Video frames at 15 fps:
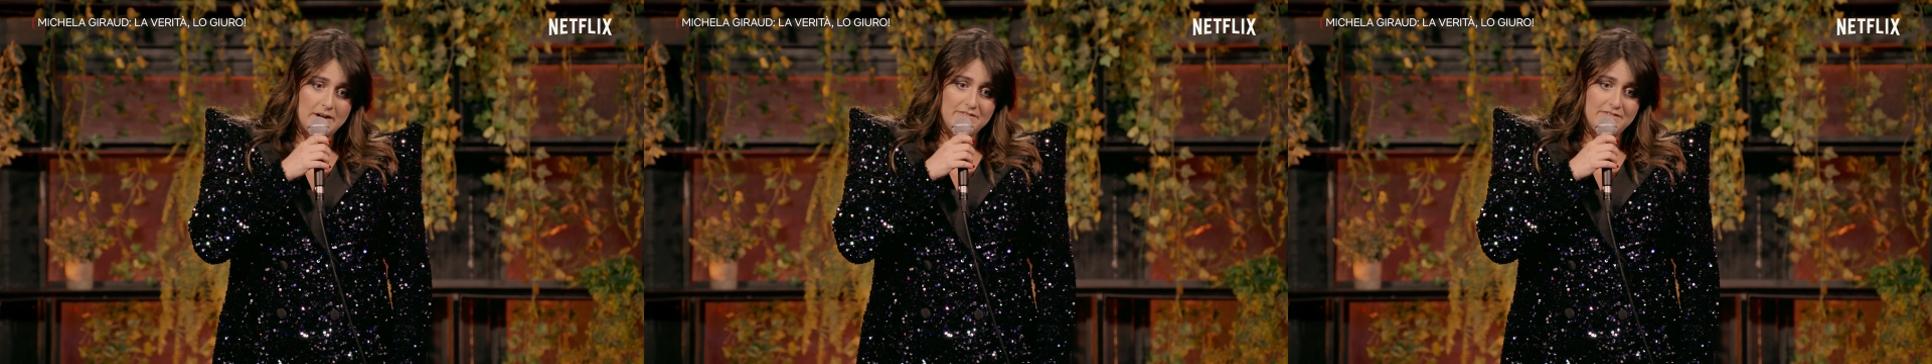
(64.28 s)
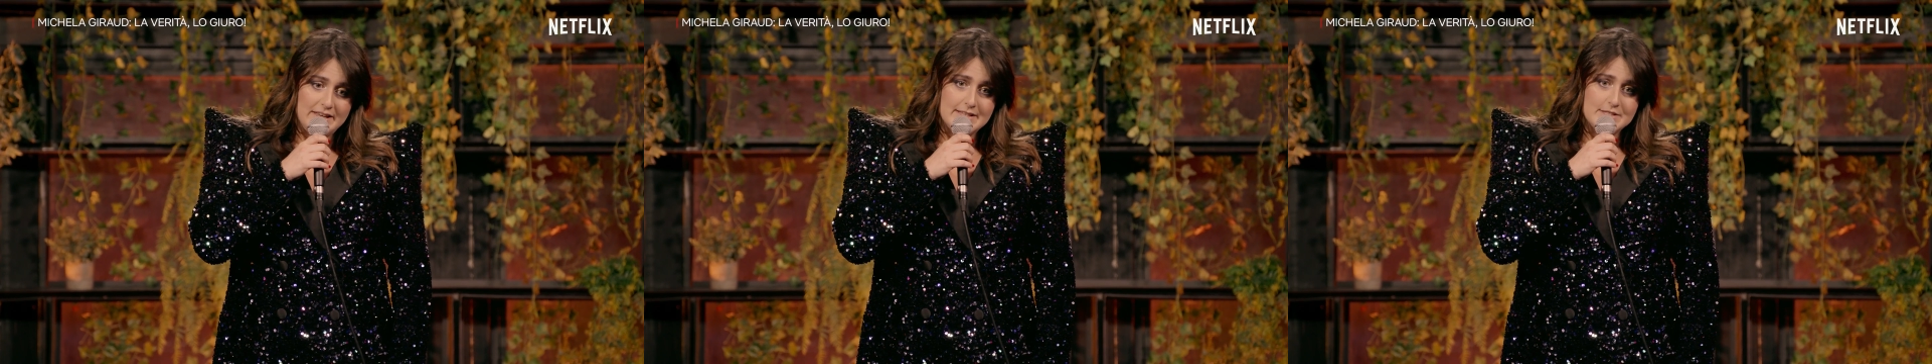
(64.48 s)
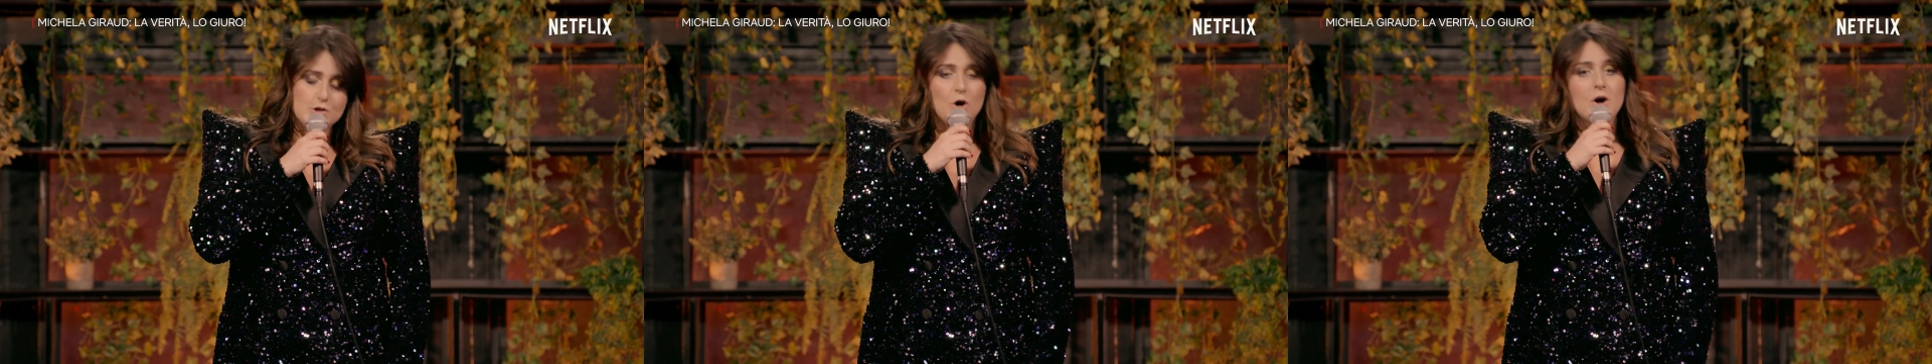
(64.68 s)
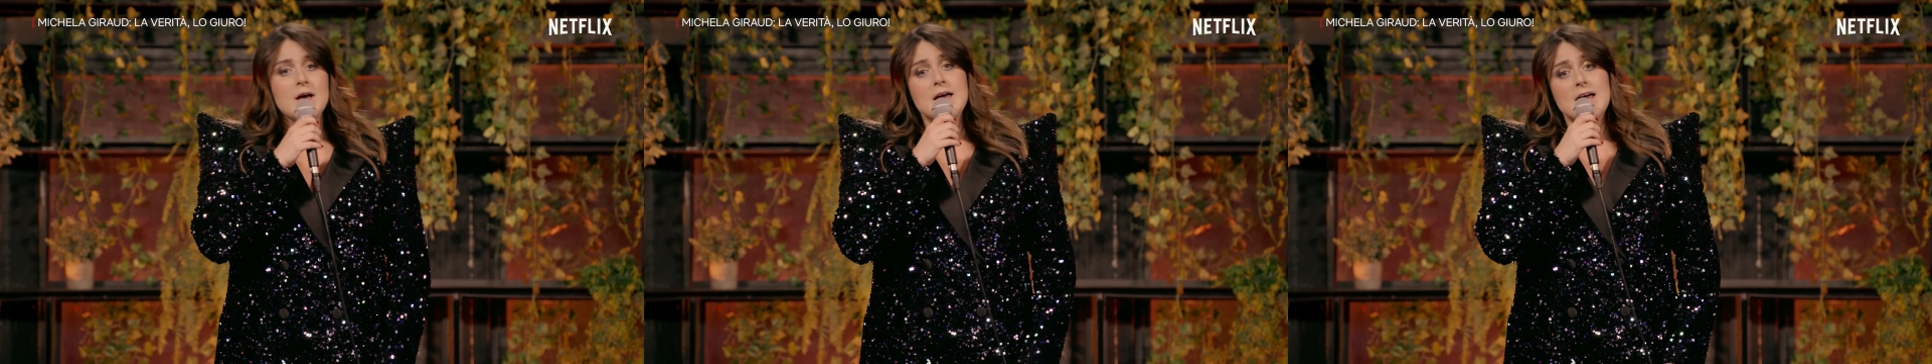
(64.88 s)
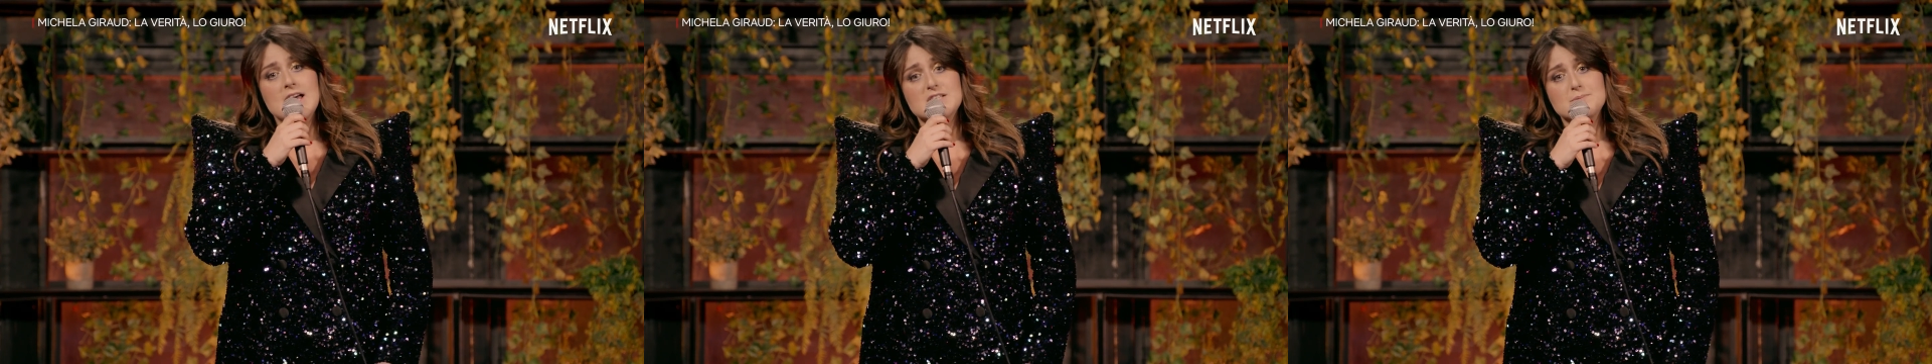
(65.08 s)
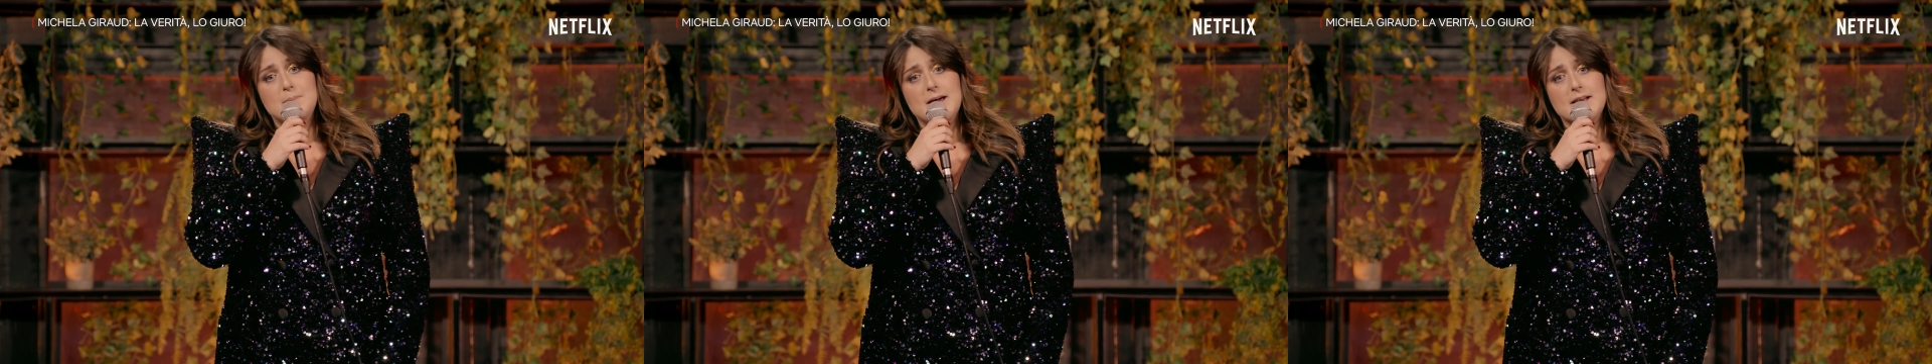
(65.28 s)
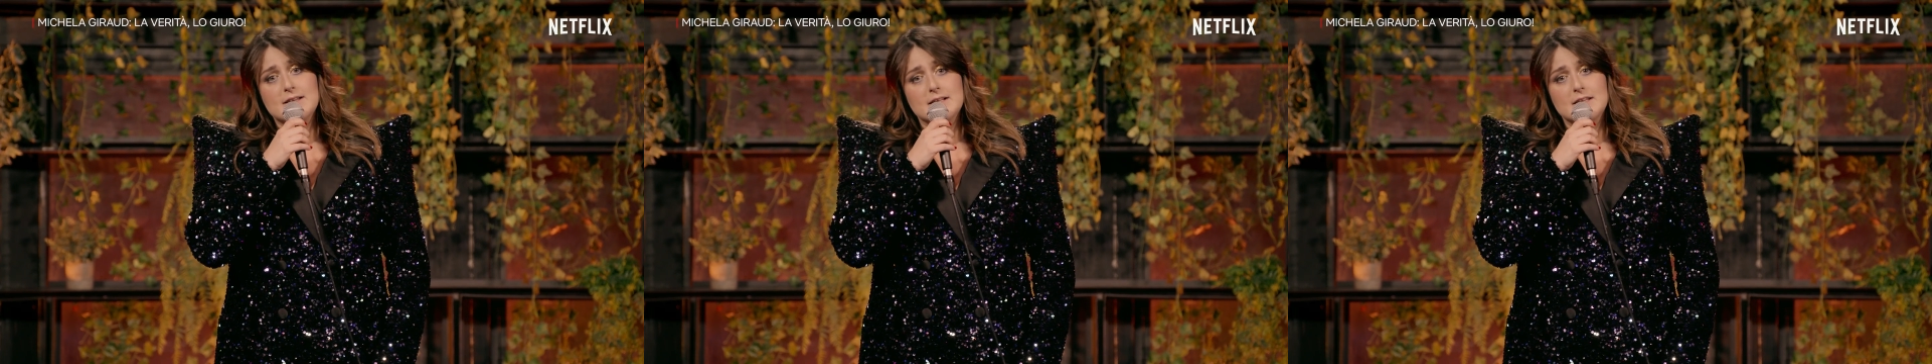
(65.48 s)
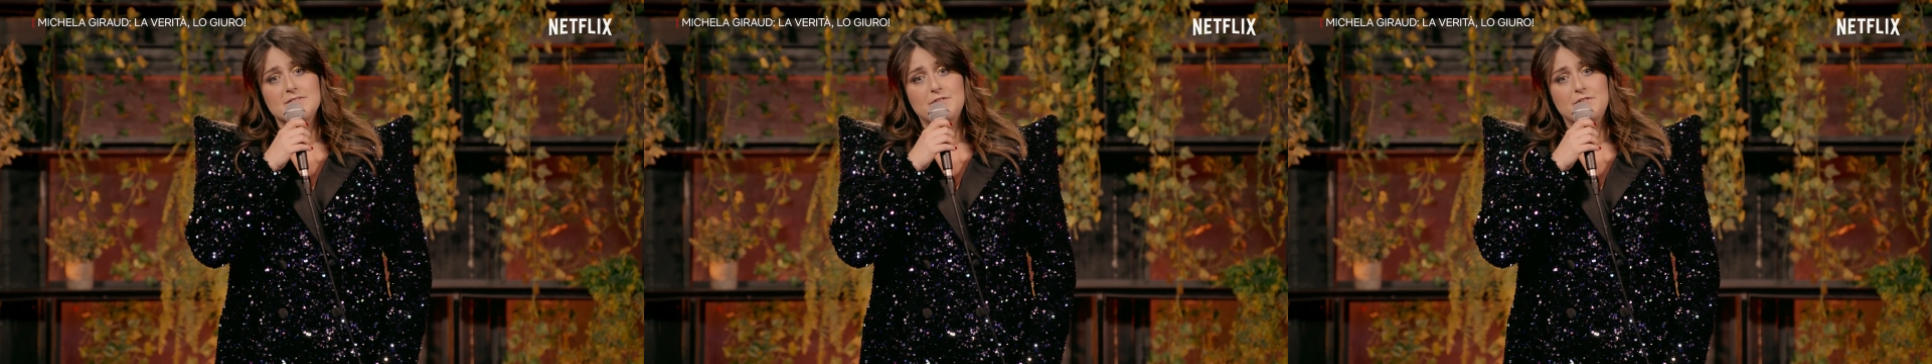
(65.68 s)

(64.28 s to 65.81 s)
bel viso, esperta di